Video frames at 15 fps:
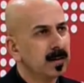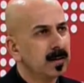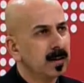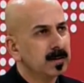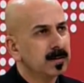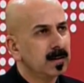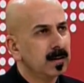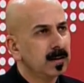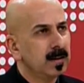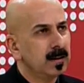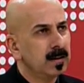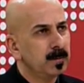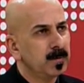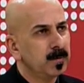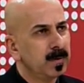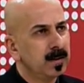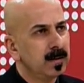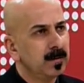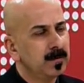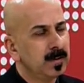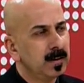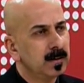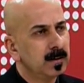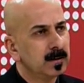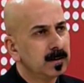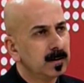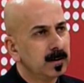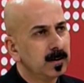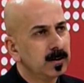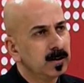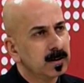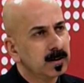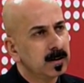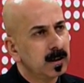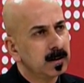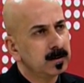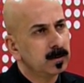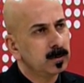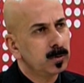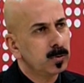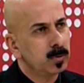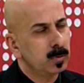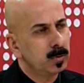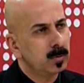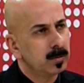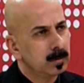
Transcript: رياض ساركية ممثل في لجنة صياغة الدستور